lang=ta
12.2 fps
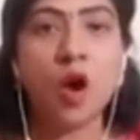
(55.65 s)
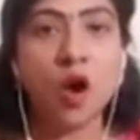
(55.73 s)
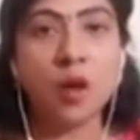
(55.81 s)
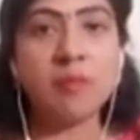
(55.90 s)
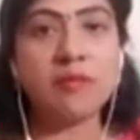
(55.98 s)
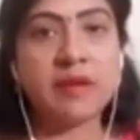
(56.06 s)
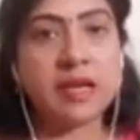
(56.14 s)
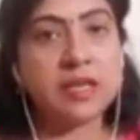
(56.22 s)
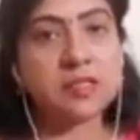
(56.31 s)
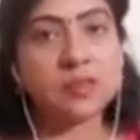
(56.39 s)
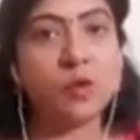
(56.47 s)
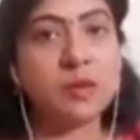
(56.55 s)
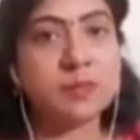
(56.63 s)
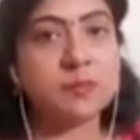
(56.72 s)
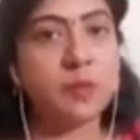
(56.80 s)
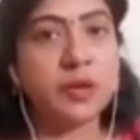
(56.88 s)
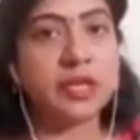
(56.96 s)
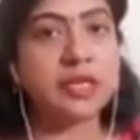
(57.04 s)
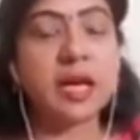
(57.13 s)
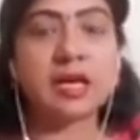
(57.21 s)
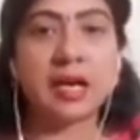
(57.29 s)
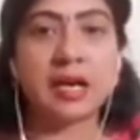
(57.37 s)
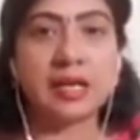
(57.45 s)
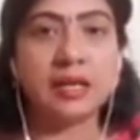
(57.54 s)
ஆம்னி வேனில் ஸ்கூல் பஸ் போயிருக்கா
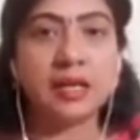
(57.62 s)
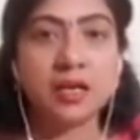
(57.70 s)
காலே